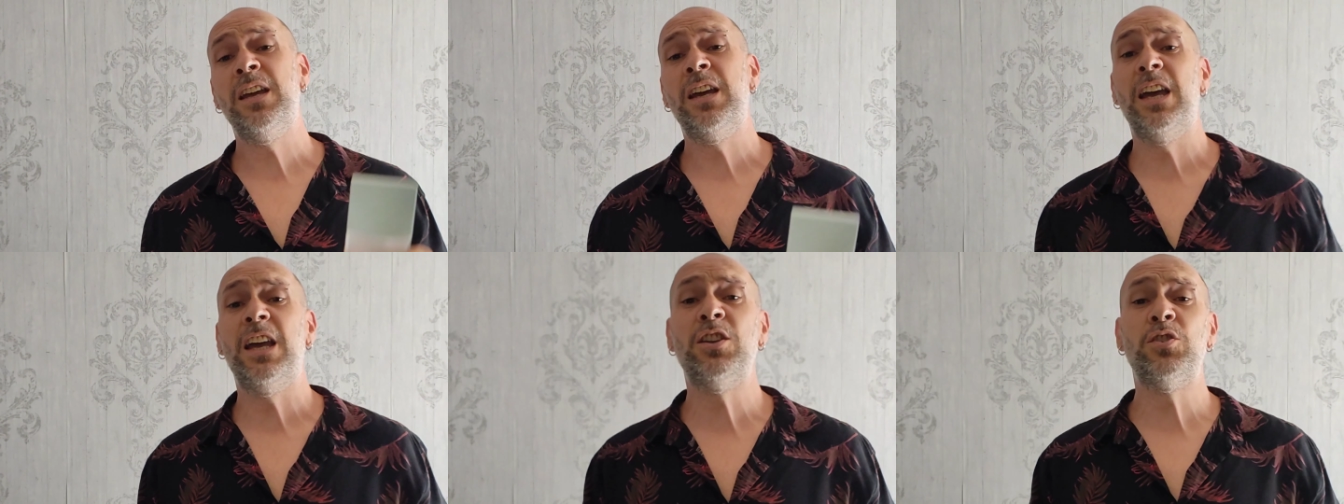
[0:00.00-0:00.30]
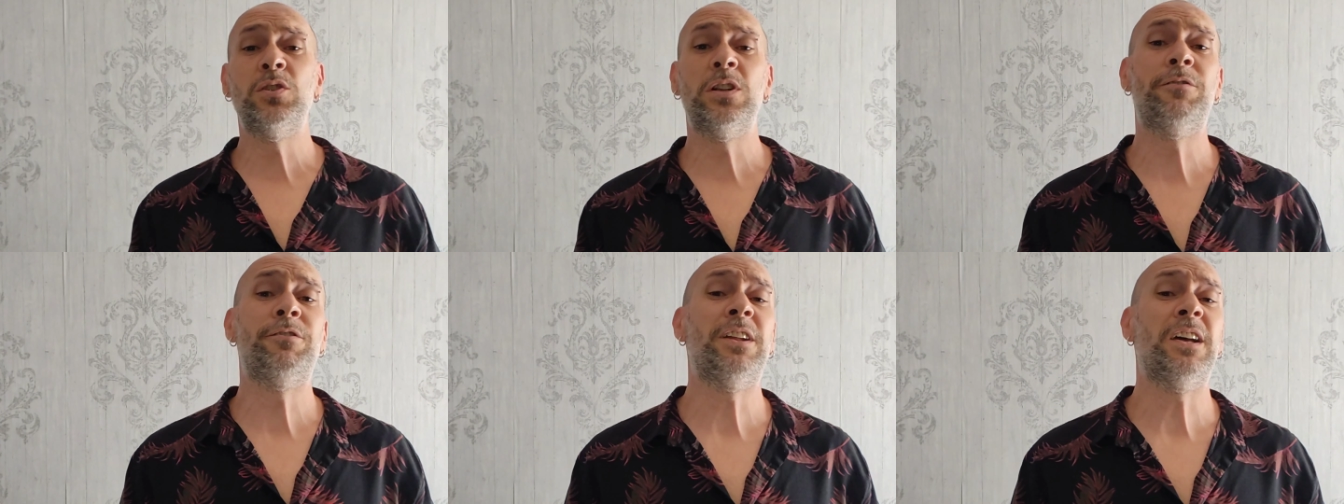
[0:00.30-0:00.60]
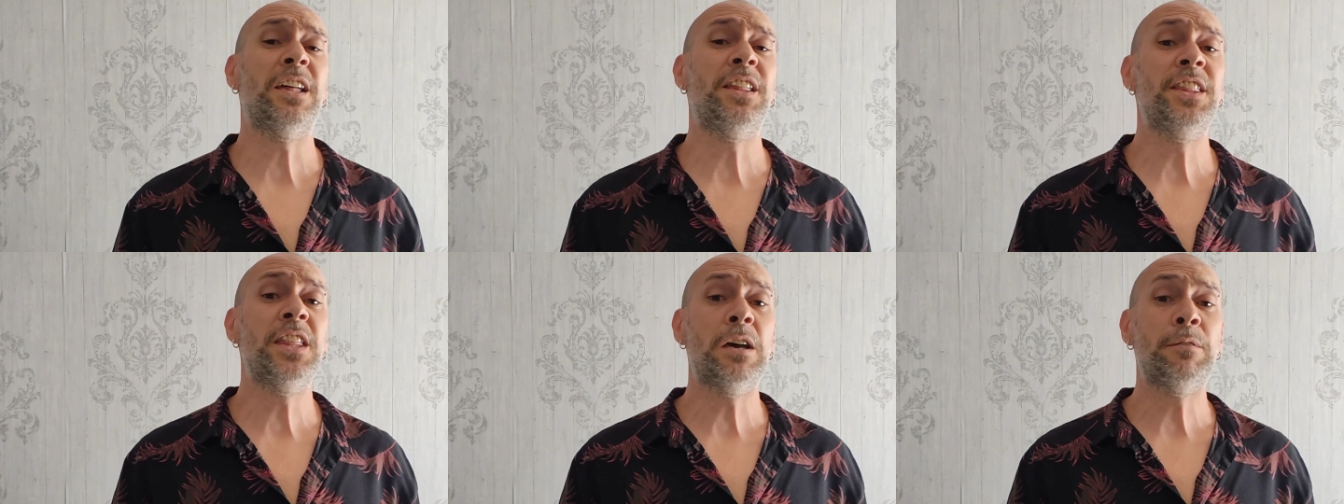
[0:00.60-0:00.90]
es una
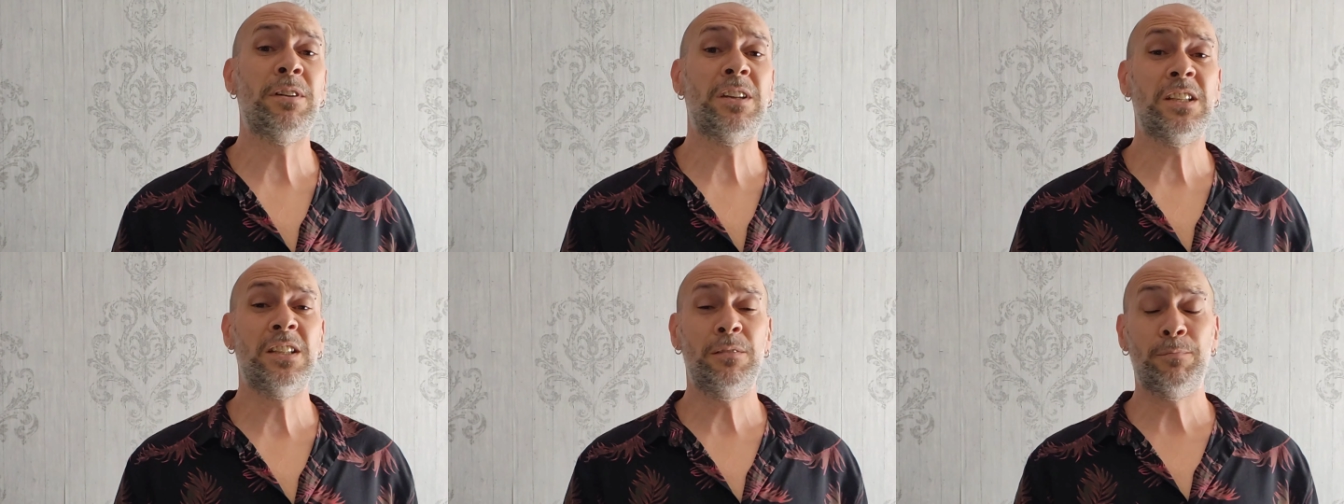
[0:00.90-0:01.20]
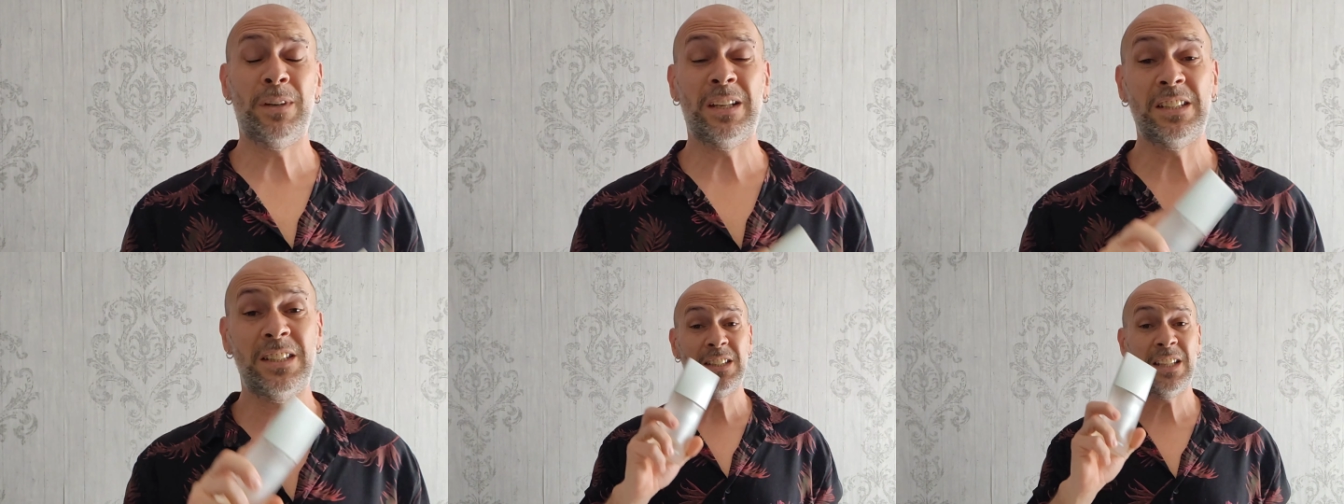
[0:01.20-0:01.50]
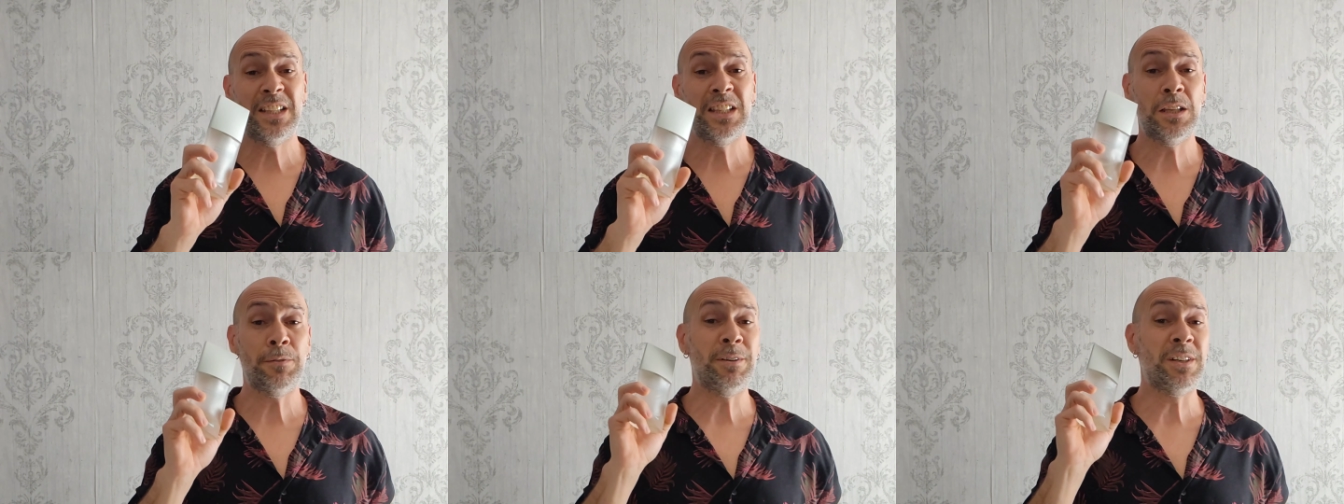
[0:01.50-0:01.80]
fragancia
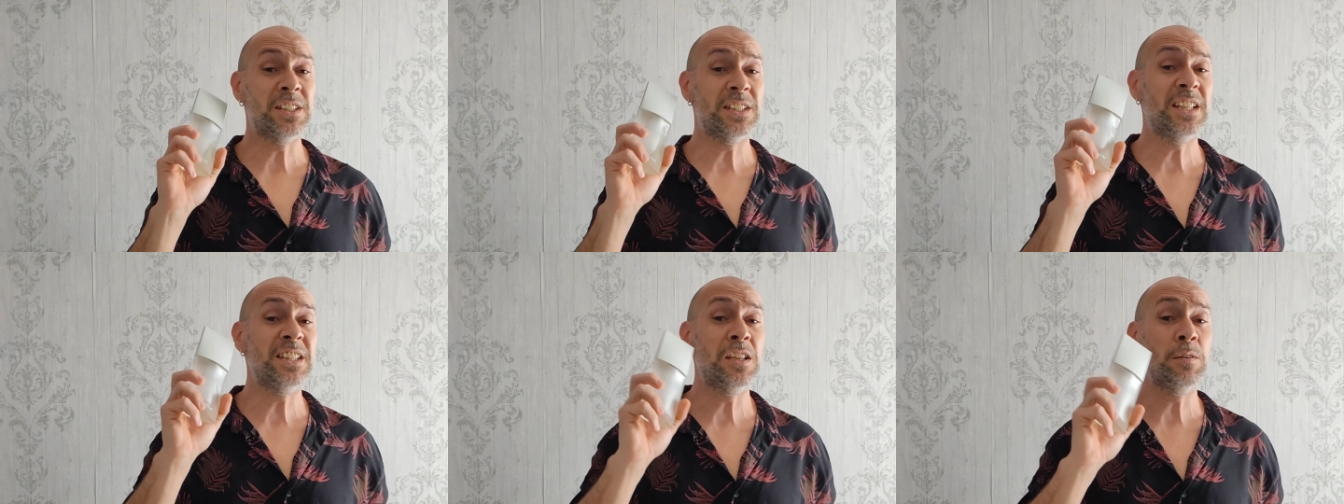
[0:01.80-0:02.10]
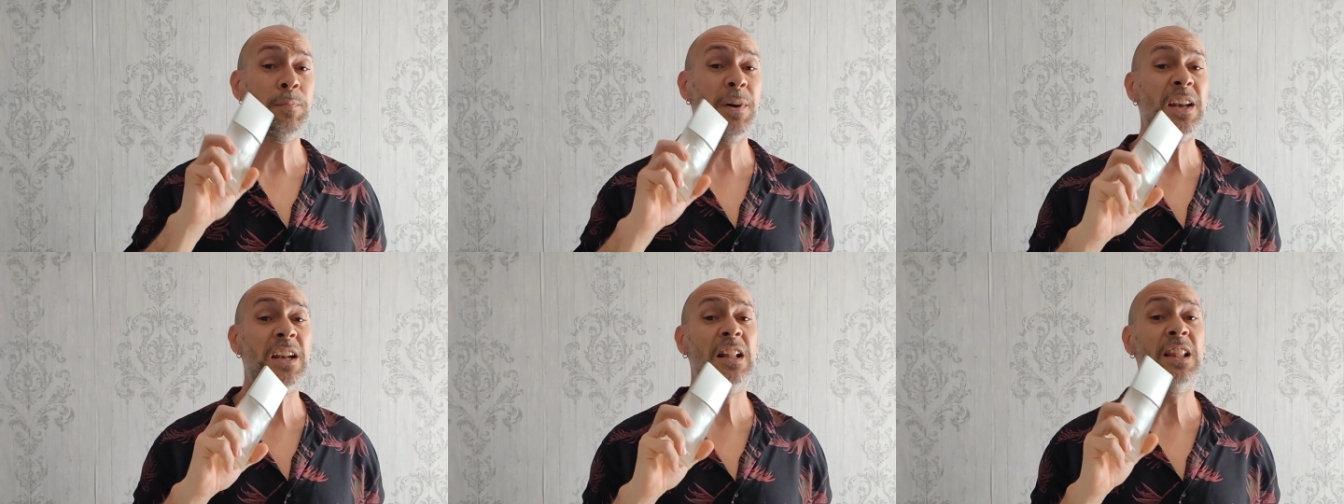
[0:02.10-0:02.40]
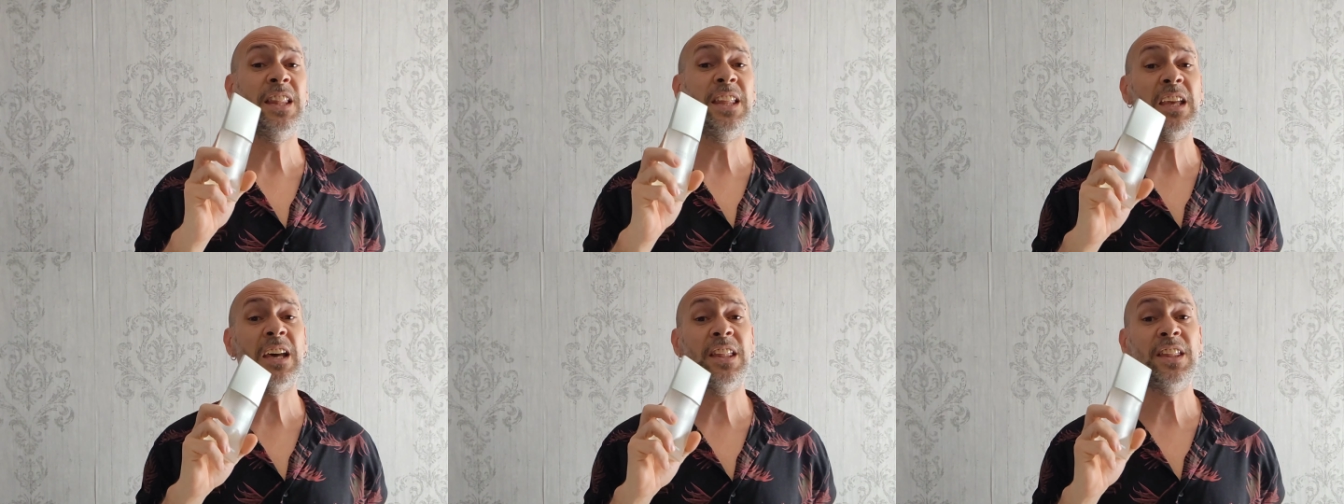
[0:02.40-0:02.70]
bastante versátil para
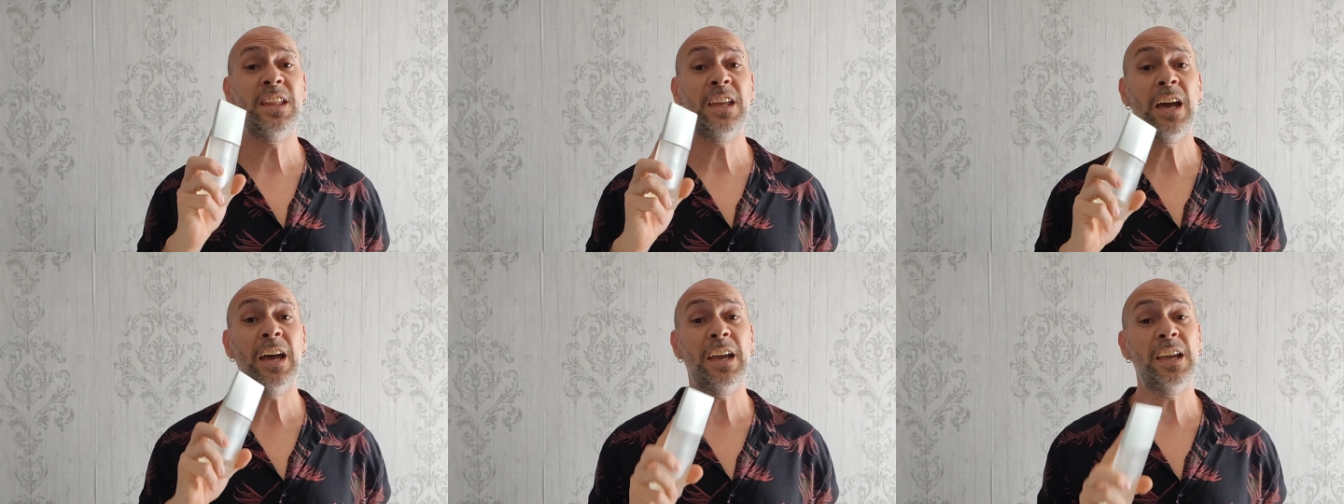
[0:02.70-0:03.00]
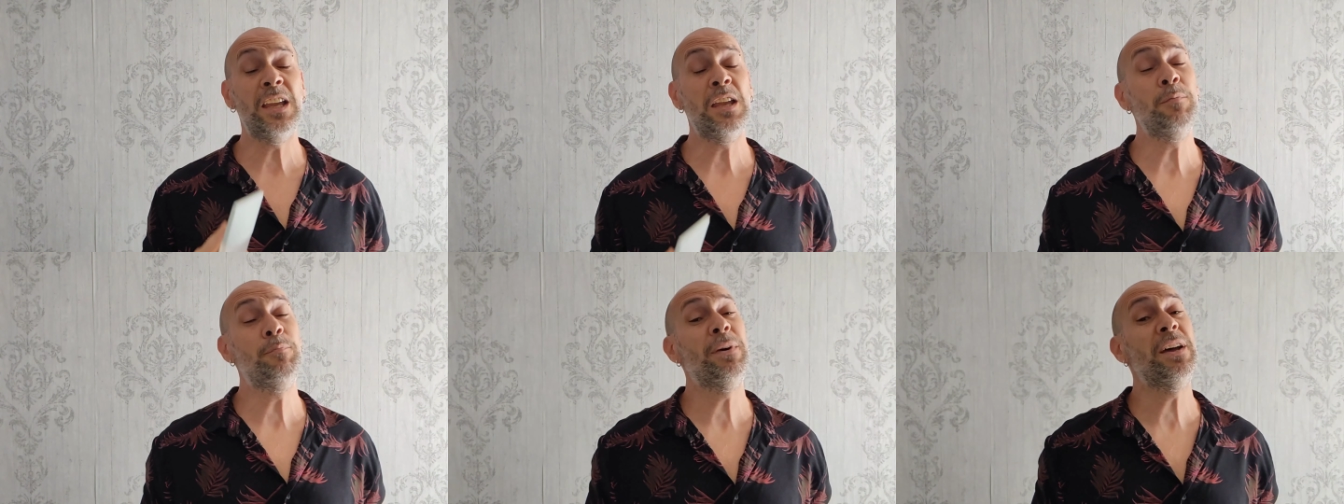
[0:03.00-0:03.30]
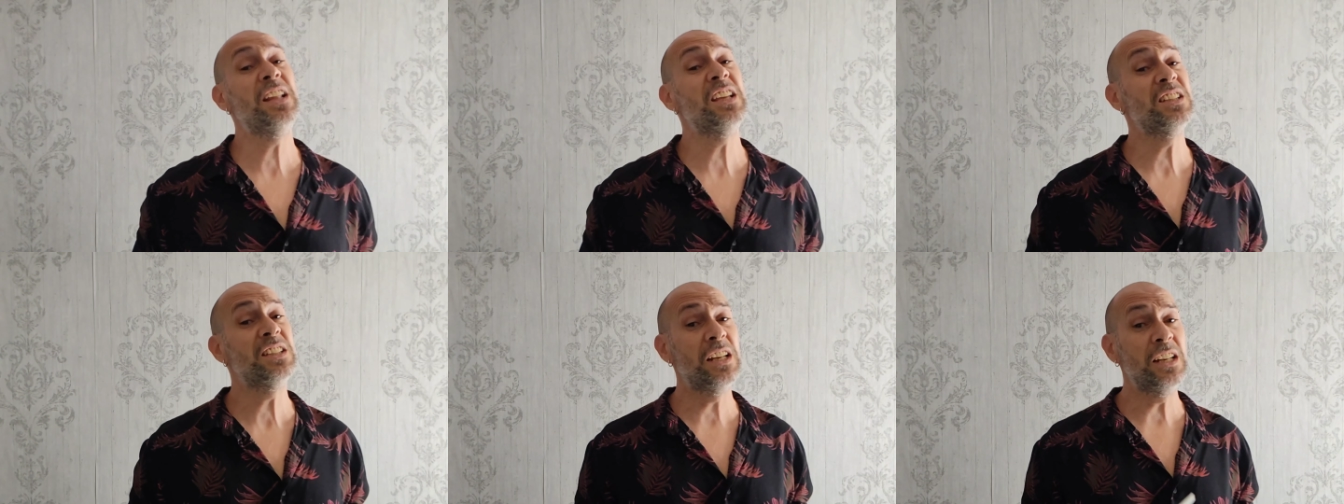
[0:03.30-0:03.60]
el día a día y
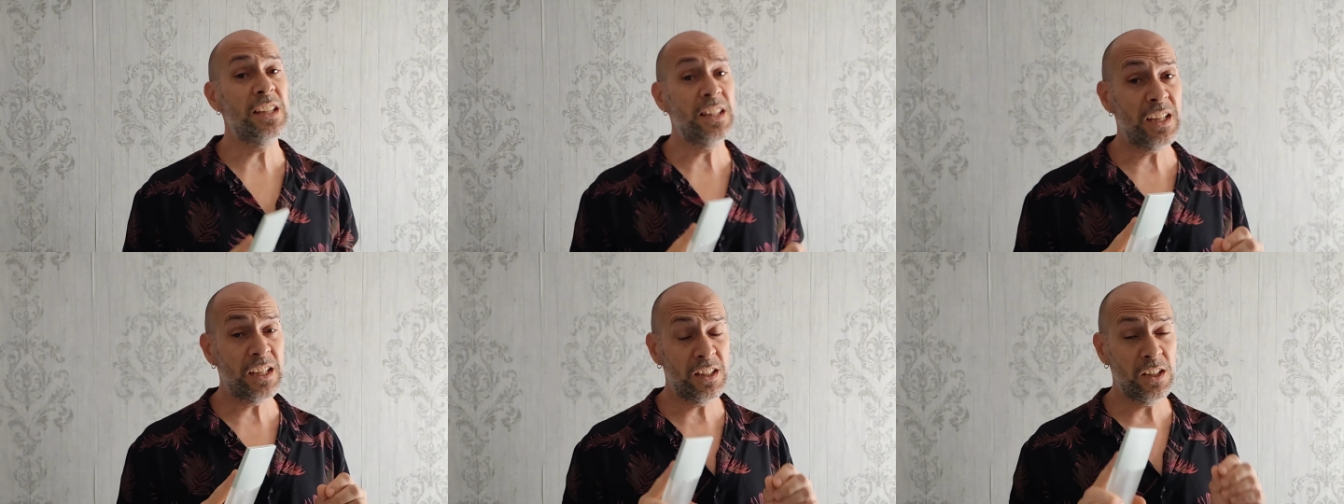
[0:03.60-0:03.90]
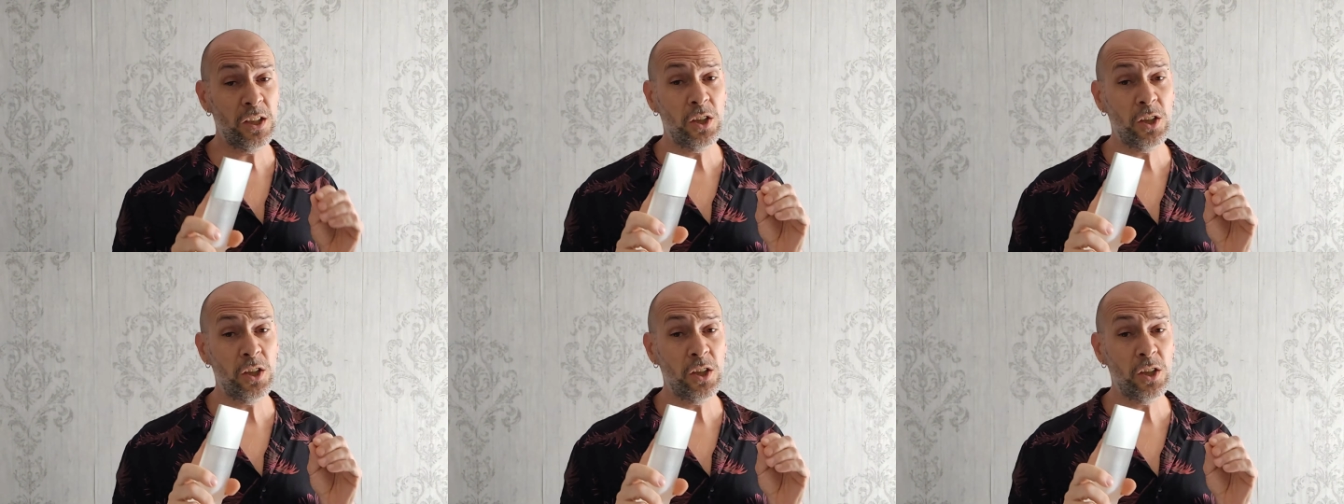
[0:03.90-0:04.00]
para salidas,